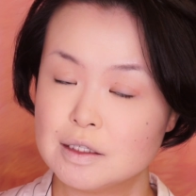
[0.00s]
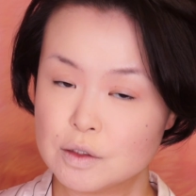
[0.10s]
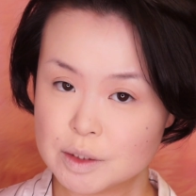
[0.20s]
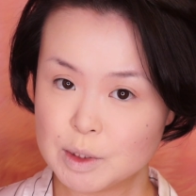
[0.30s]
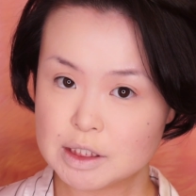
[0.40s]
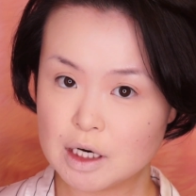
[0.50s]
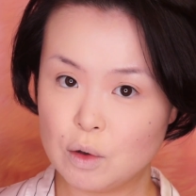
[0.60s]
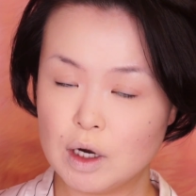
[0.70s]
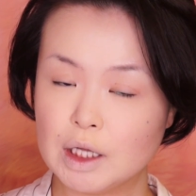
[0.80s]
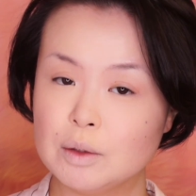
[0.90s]
いそうしましたら
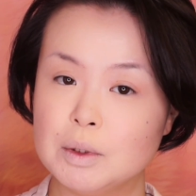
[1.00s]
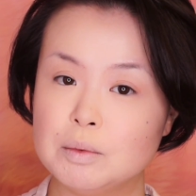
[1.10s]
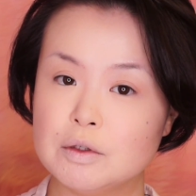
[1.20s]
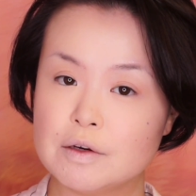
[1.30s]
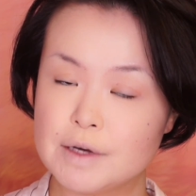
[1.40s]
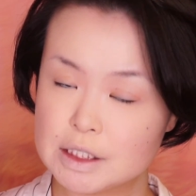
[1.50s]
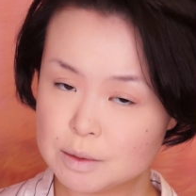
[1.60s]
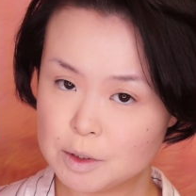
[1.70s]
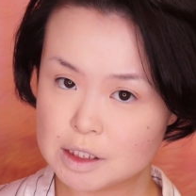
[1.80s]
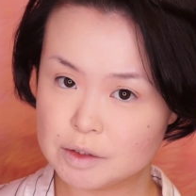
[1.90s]
他の部分は
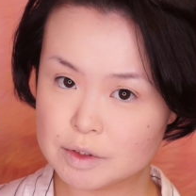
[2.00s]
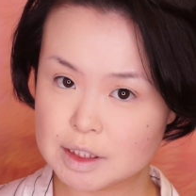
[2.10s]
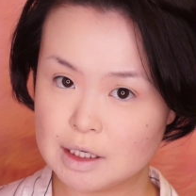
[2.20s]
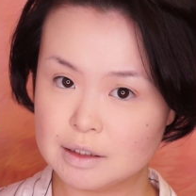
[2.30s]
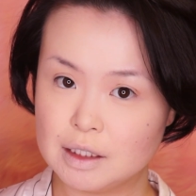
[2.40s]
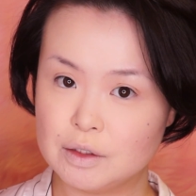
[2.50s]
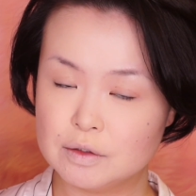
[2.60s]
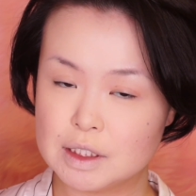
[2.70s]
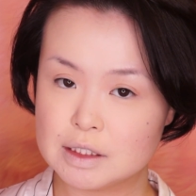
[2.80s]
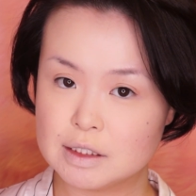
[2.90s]
フェイスブラシを使ってい
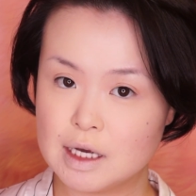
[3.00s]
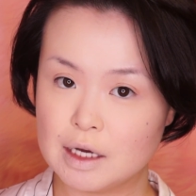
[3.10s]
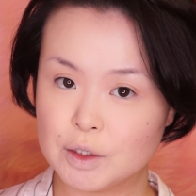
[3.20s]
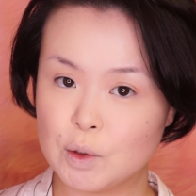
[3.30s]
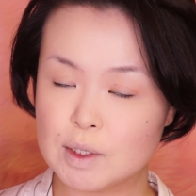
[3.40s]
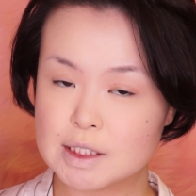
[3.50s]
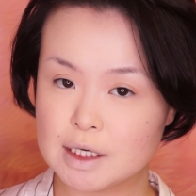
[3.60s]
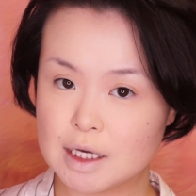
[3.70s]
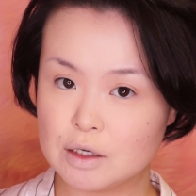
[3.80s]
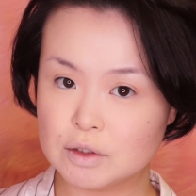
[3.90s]
くんですが今日は
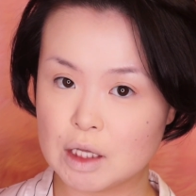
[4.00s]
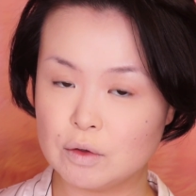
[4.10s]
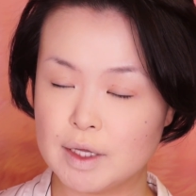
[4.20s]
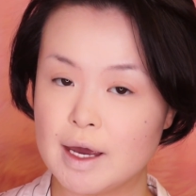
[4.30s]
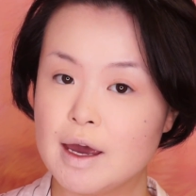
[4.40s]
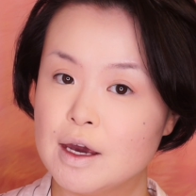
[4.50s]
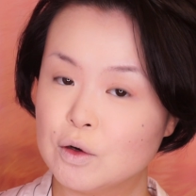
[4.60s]
せっかくなので